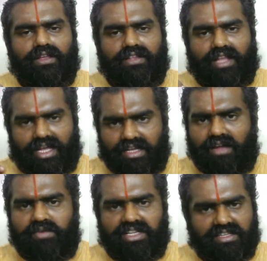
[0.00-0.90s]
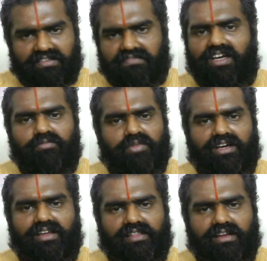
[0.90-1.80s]
நான்காம் இடத்தை செவ்வாய்
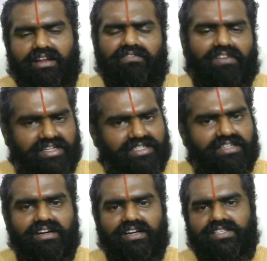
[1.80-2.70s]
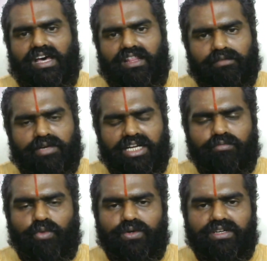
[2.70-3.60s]
பார்க்கறதுனால வழக்குகளில் சாதகமான
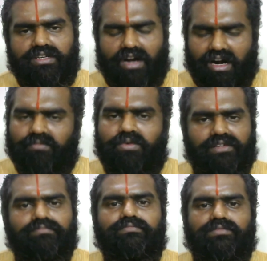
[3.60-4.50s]
போக்கு காணப்படும்